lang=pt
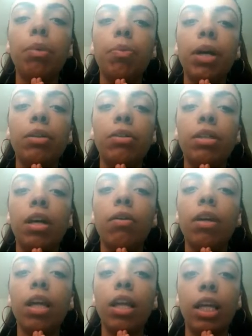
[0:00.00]
Papai do Céu
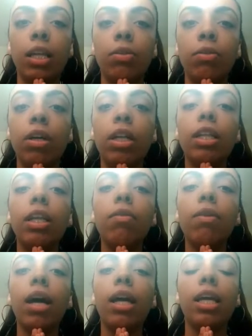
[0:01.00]
querido.
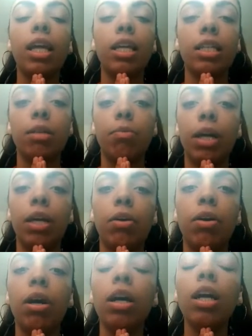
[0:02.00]
Não há riqueza
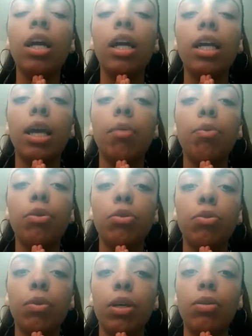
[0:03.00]
maior que
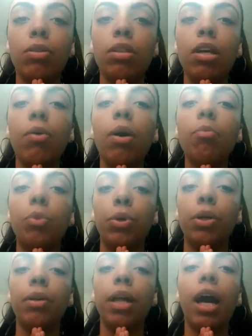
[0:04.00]
possuir o seu amor.